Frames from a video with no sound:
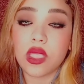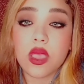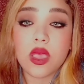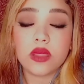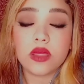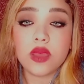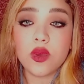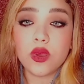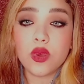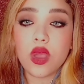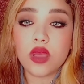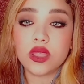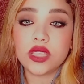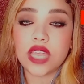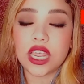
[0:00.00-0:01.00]
توقعات
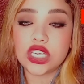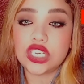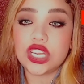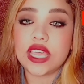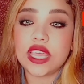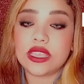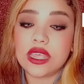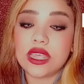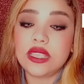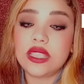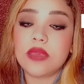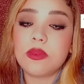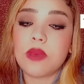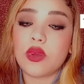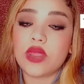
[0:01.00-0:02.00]
العشرية الثالثة
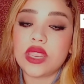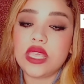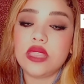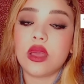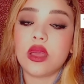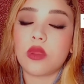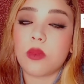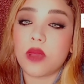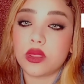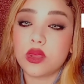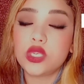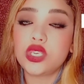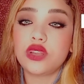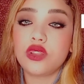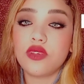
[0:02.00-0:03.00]
مواليد 14
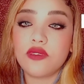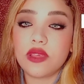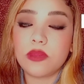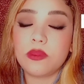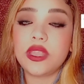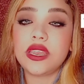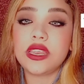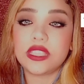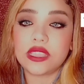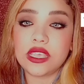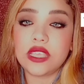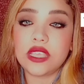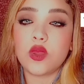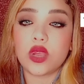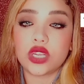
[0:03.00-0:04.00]
نوفمبر ل
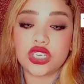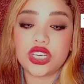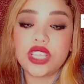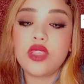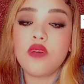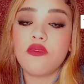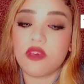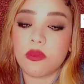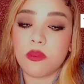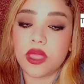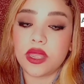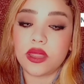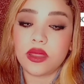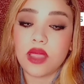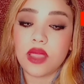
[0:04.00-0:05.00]
22 نوفمبر
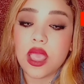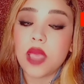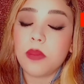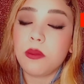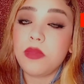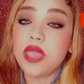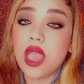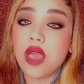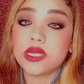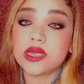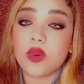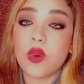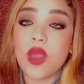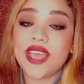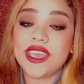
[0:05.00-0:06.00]
بيحظى
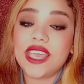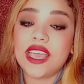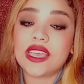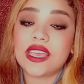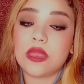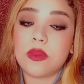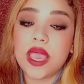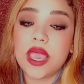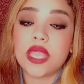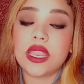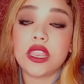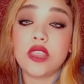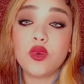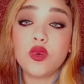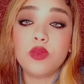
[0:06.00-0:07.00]
وعيك المهني
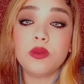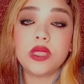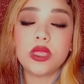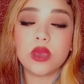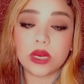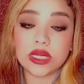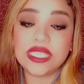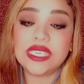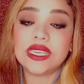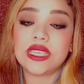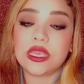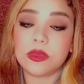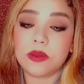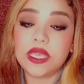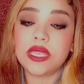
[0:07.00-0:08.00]
اليوم بتقدير
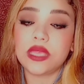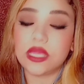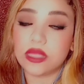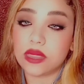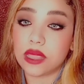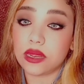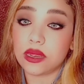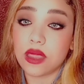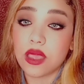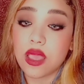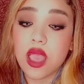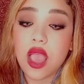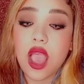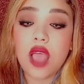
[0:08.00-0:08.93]
كبير جدا على